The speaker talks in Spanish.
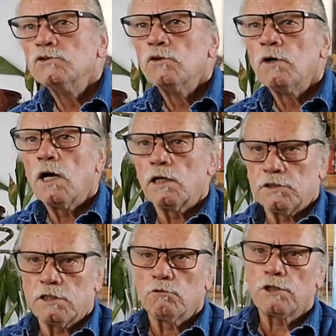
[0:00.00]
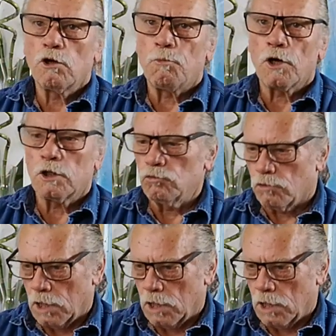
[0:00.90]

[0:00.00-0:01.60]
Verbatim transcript: yo. A ti te gusta que los ponga tú,